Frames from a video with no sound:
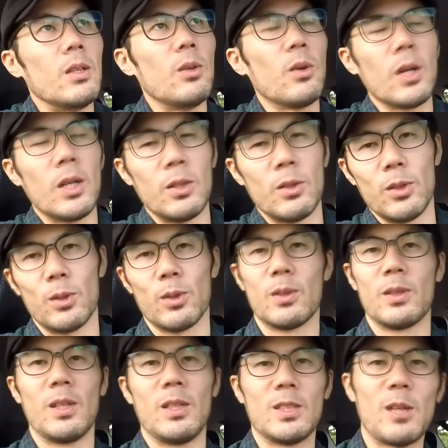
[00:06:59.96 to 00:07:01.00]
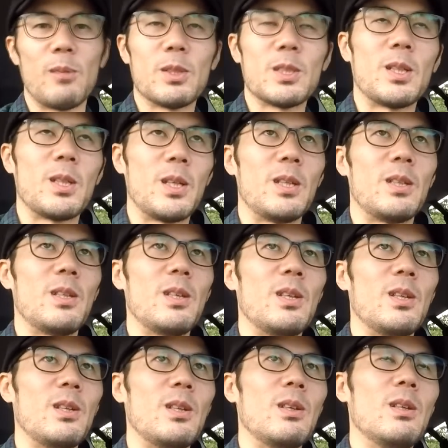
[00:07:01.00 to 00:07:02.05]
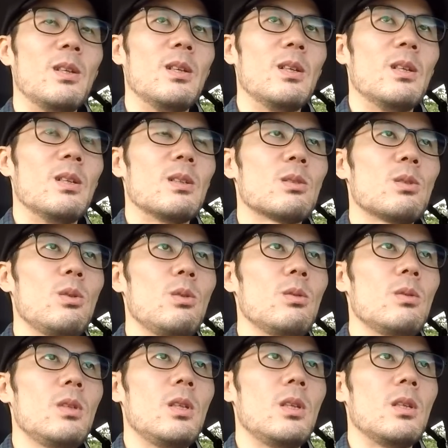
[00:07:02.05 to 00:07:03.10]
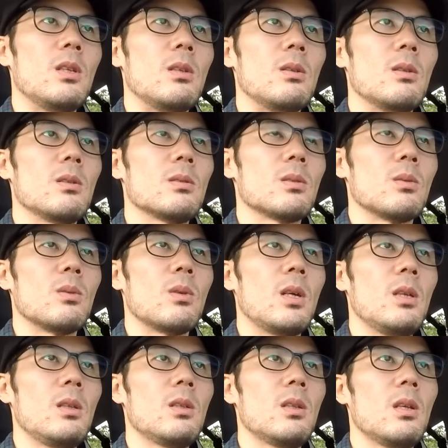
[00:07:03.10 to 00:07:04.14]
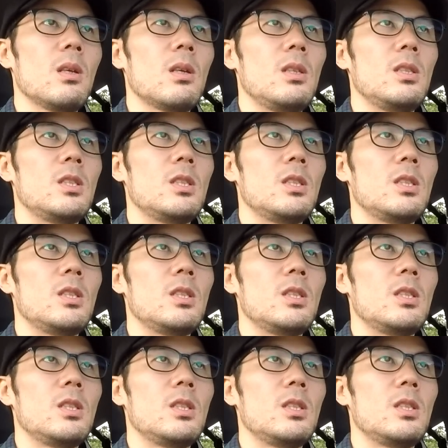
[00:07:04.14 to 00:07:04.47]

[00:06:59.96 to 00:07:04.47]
色がいろいろって言っちゃいましたねでそういうふうにその相手が